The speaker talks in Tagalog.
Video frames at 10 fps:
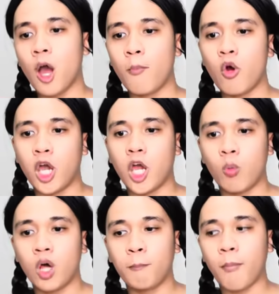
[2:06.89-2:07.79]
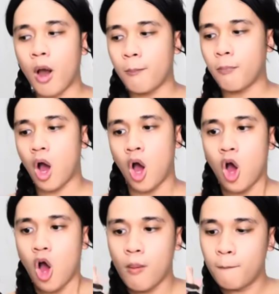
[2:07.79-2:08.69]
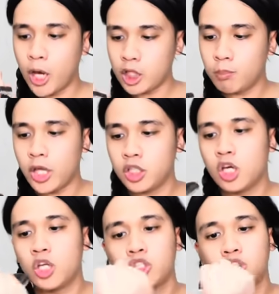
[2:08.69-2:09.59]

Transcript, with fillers: na ka pong ewan, Papa. Ang bait-bait